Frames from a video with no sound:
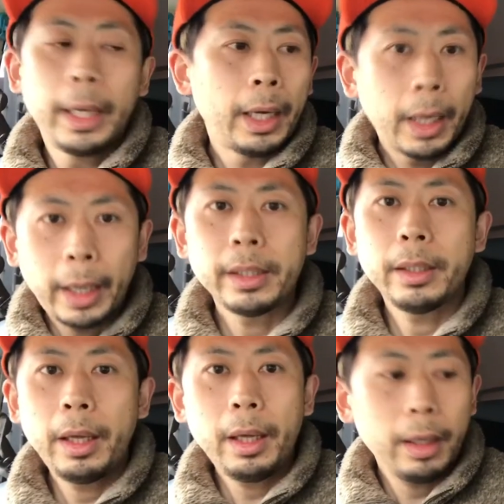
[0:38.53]
はい、
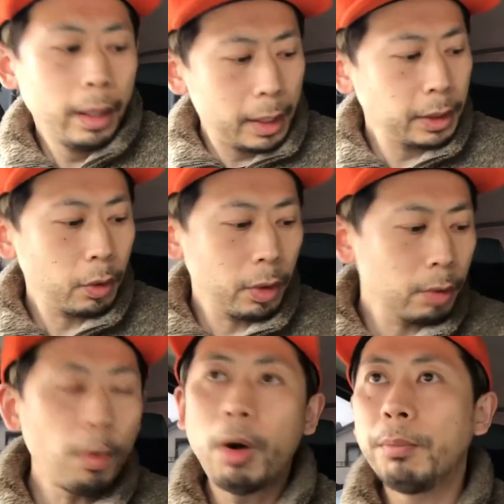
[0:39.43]
えー、エンジンオイル
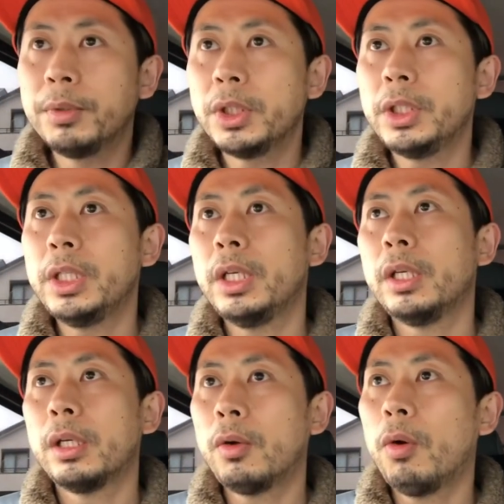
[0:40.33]
も無事に
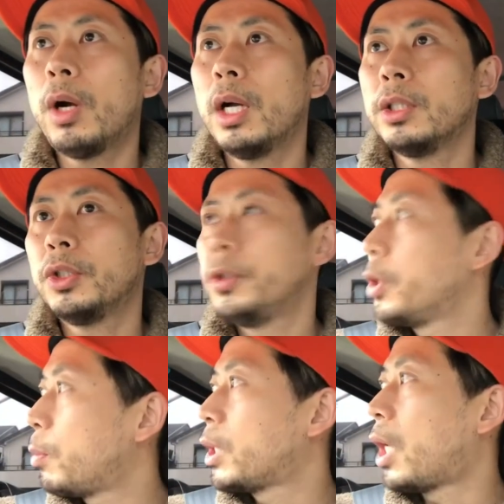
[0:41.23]
交換終了
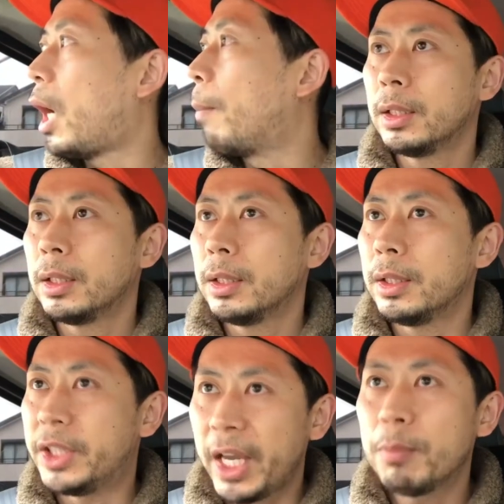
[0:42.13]
しました
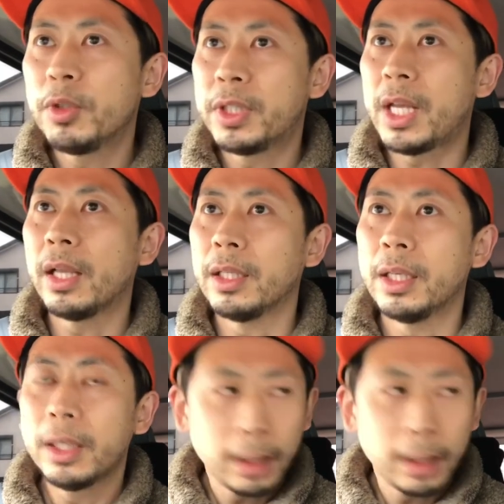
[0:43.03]
ジェームスさんに